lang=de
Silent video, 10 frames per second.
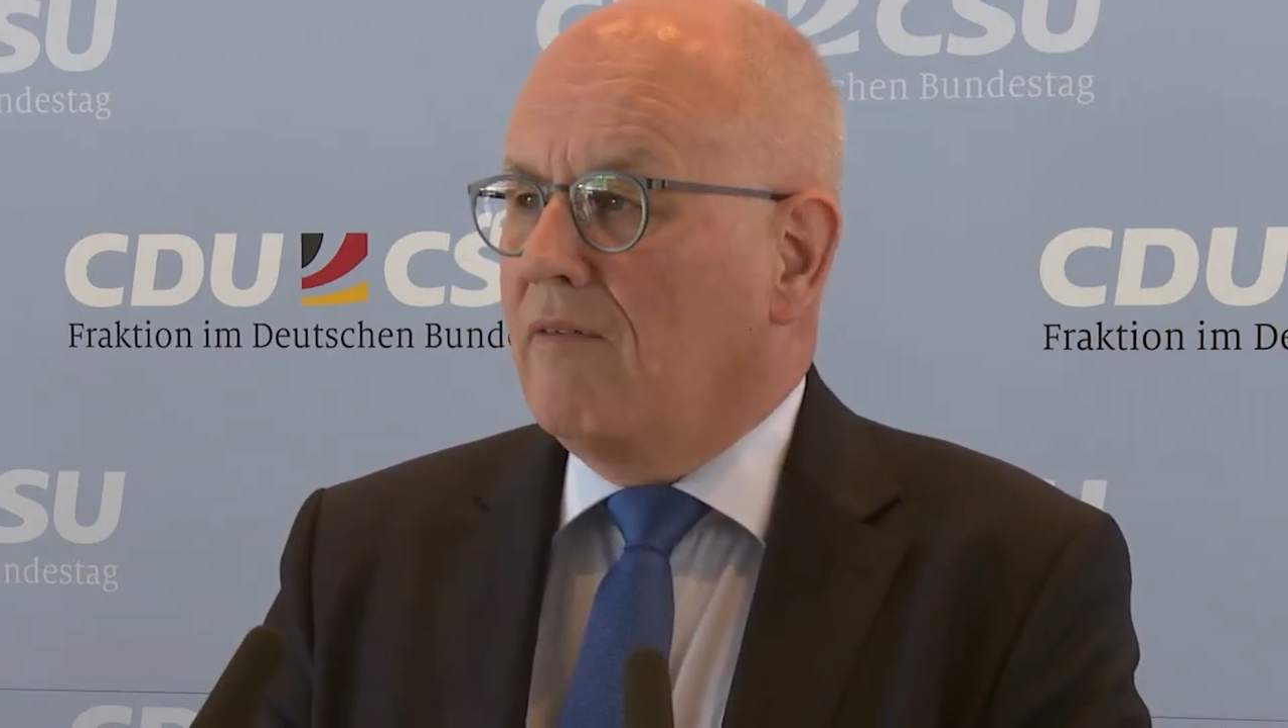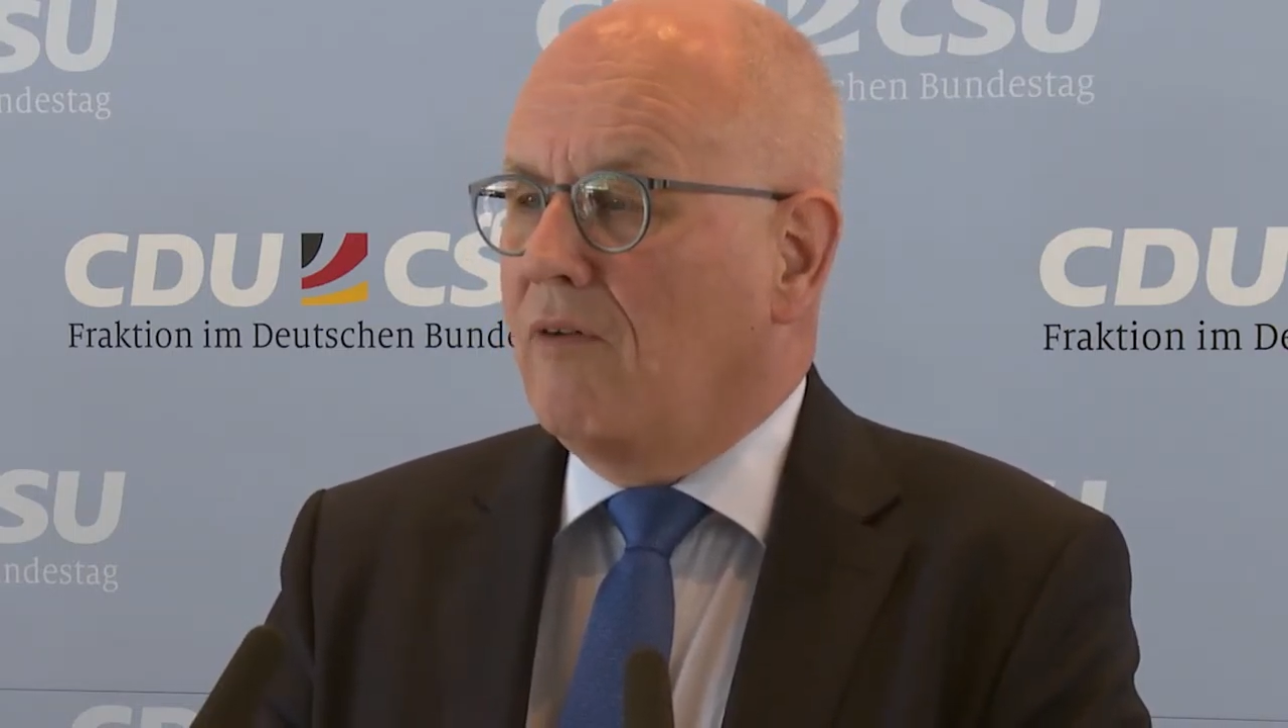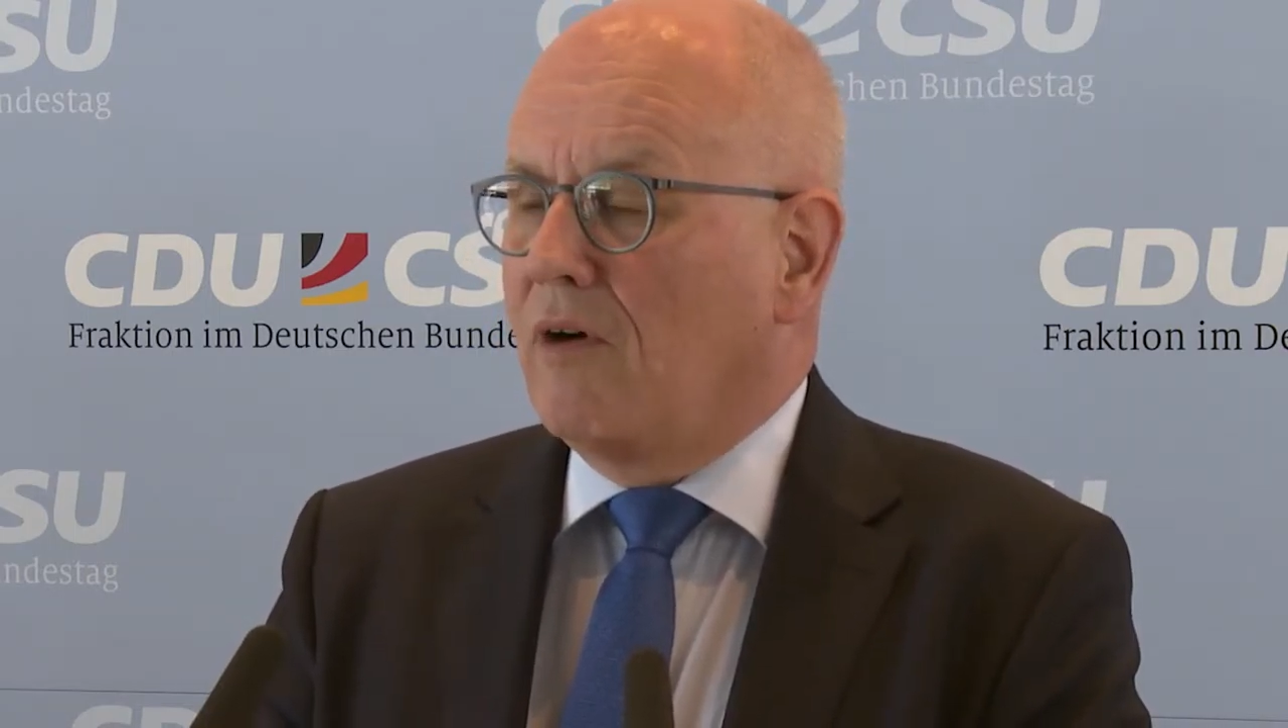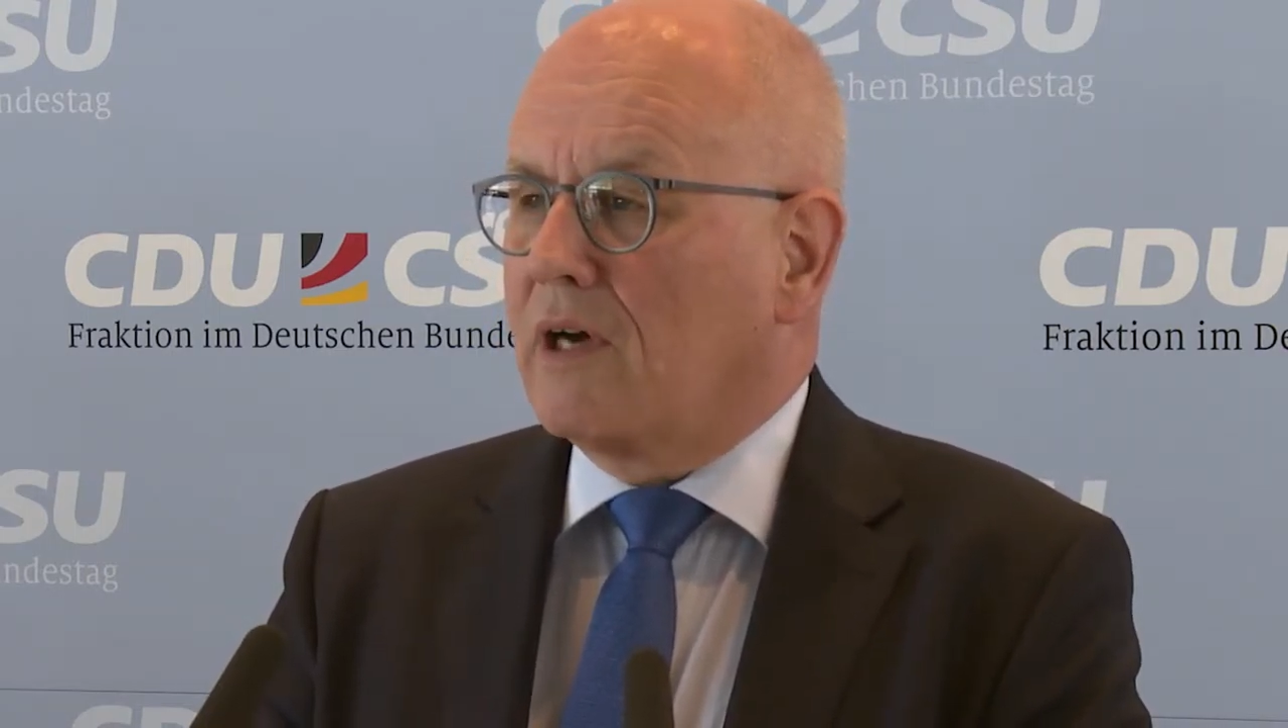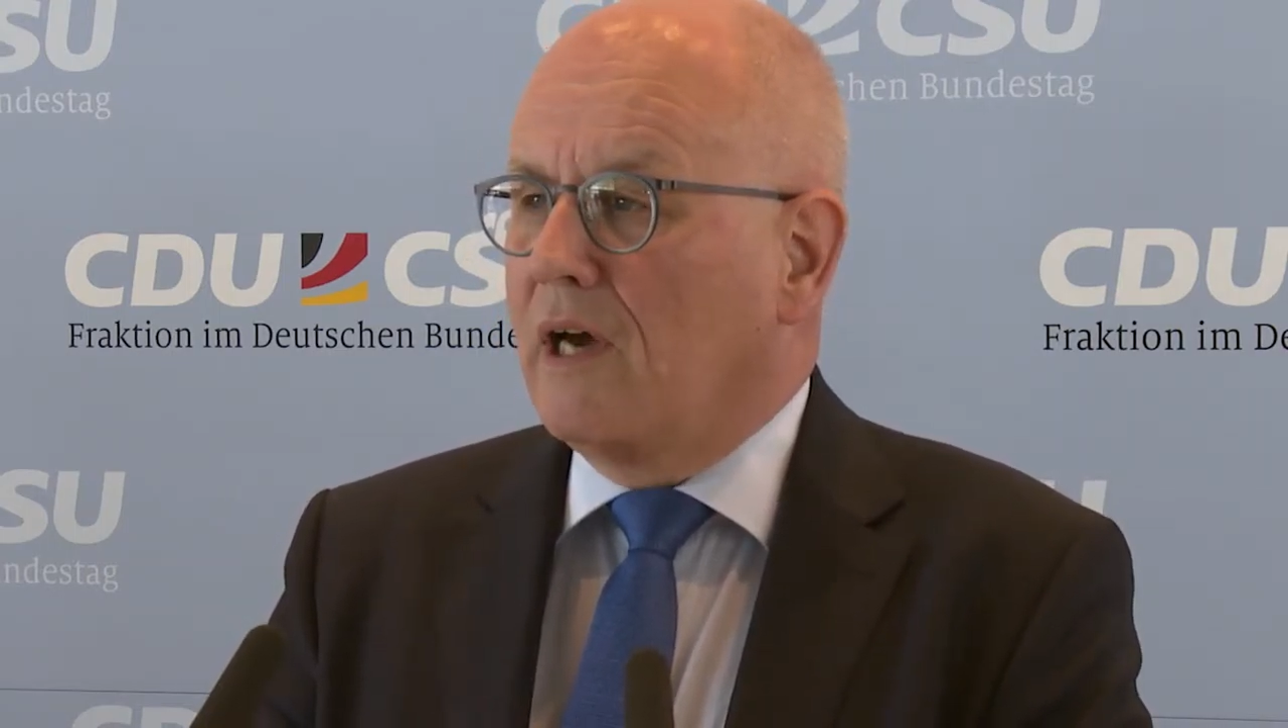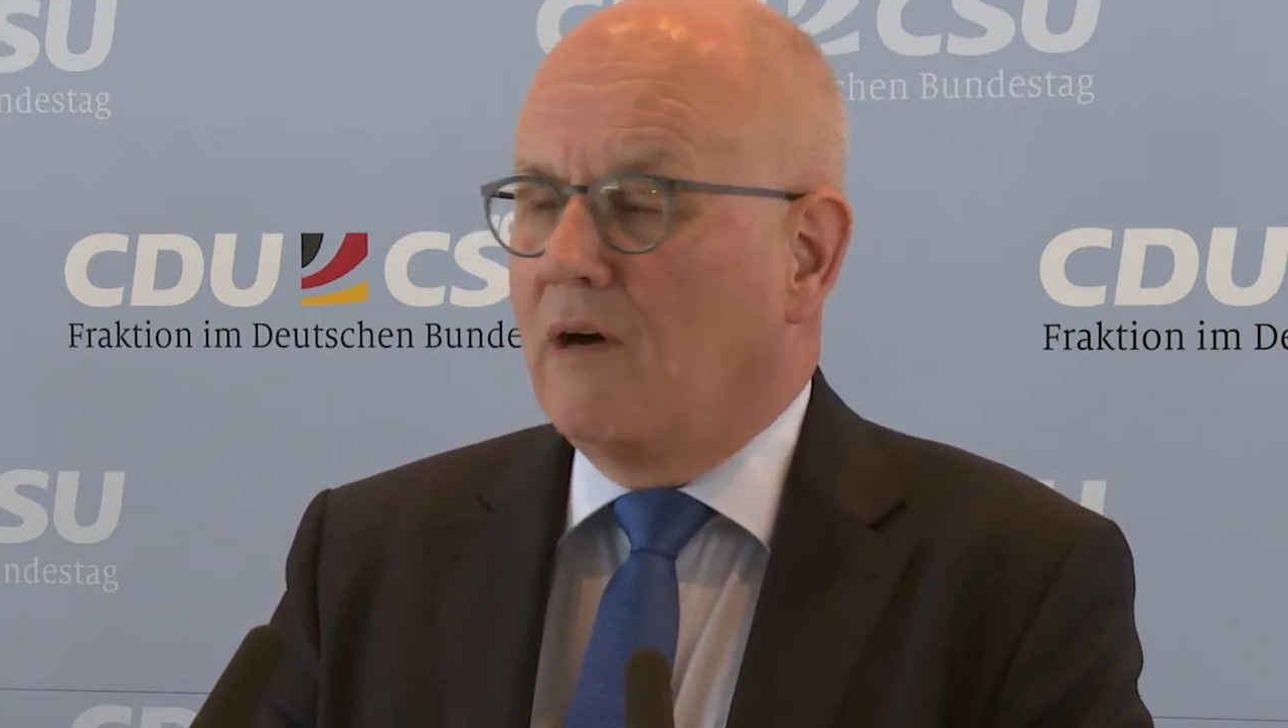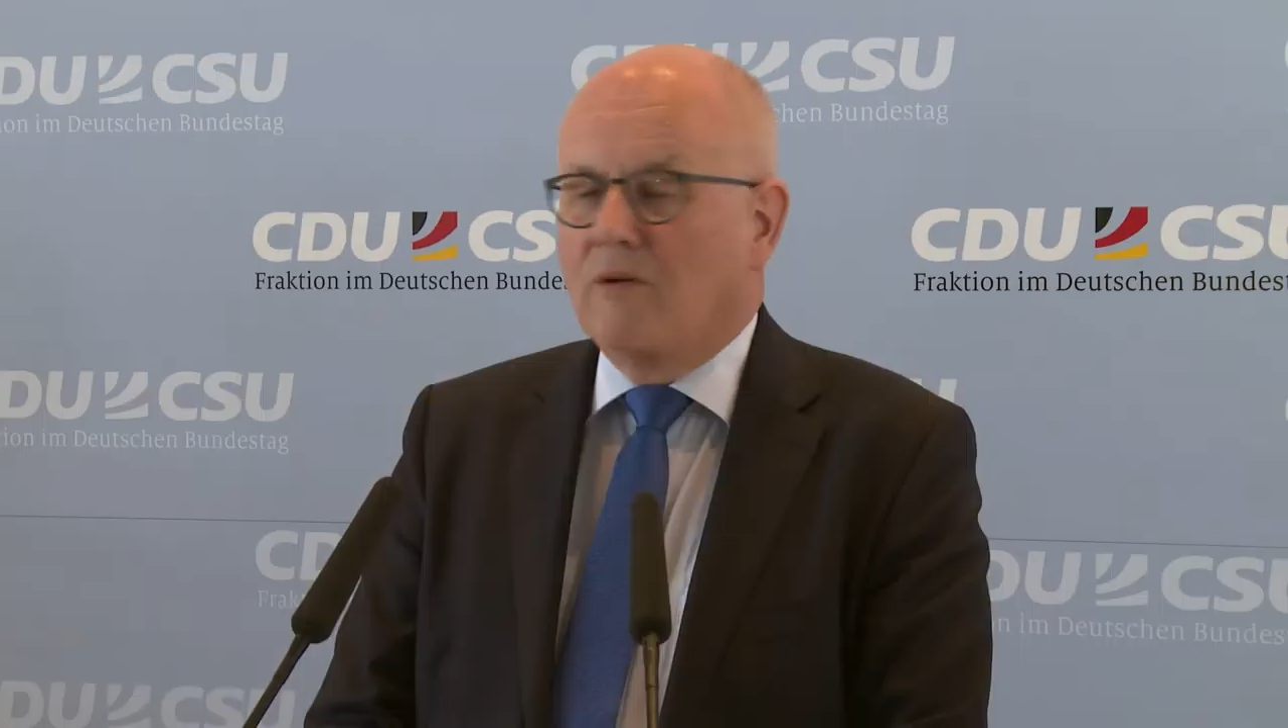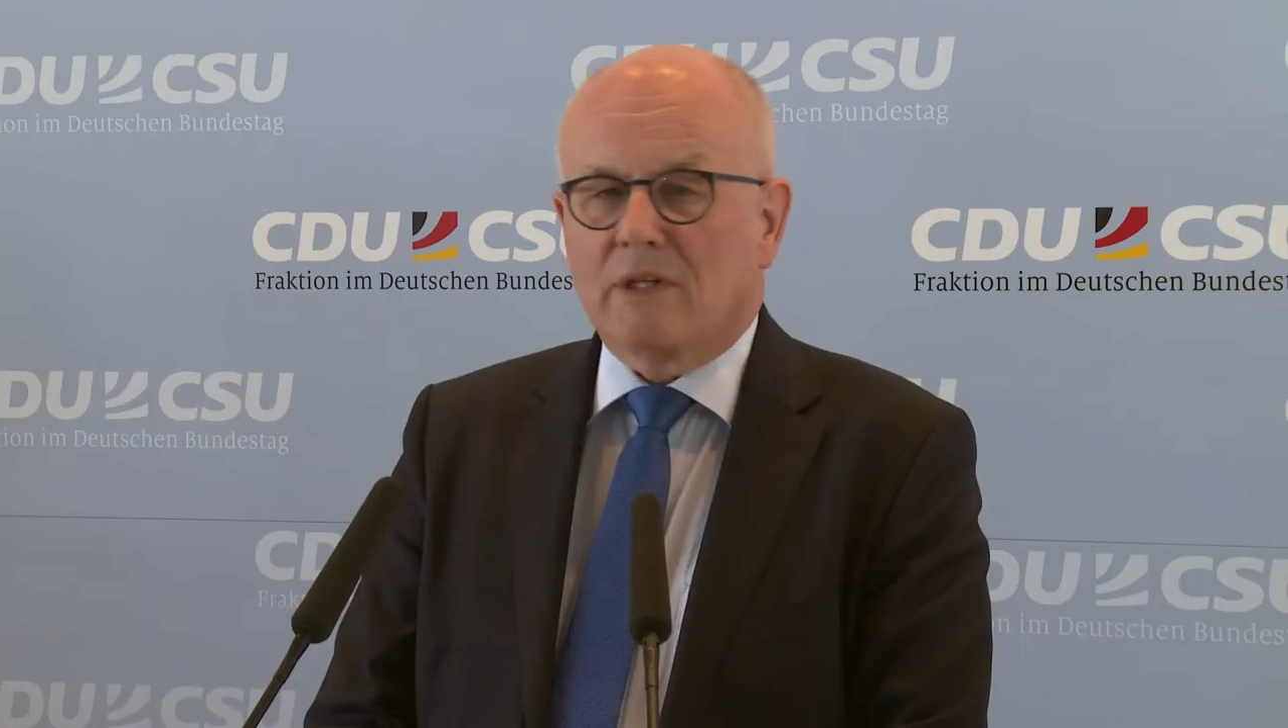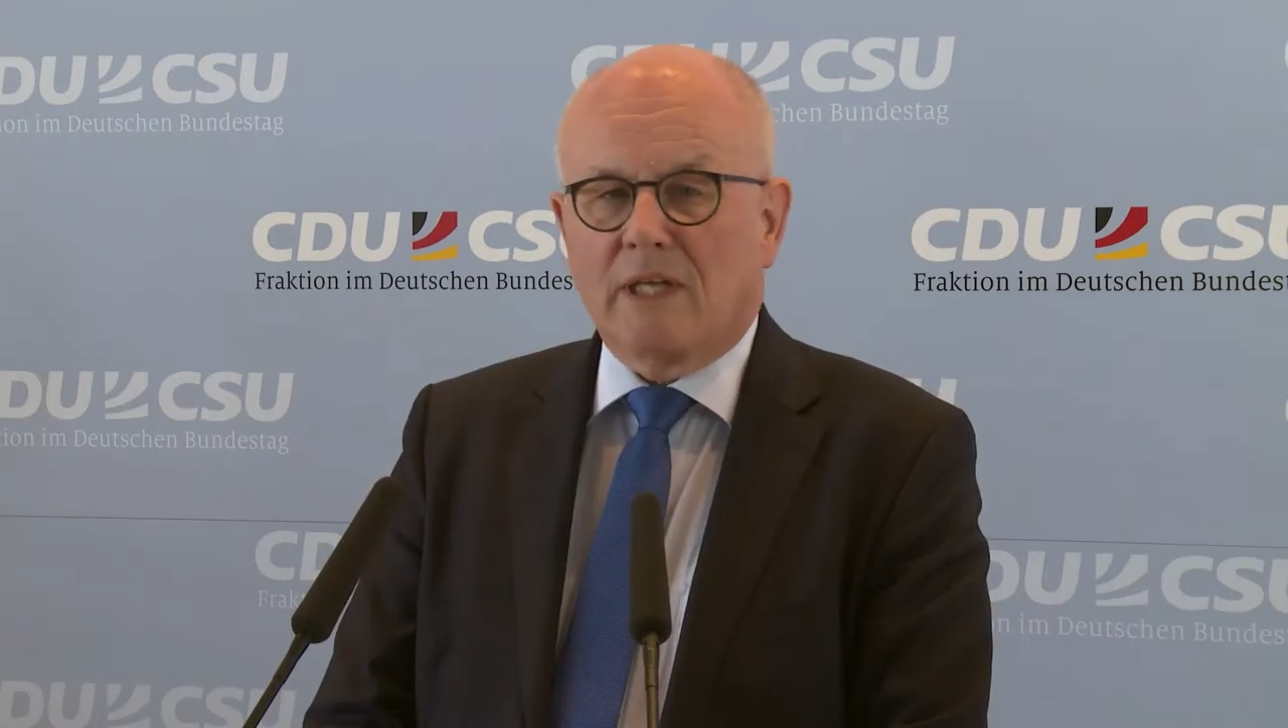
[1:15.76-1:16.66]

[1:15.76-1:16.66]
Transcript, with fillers: Woche auch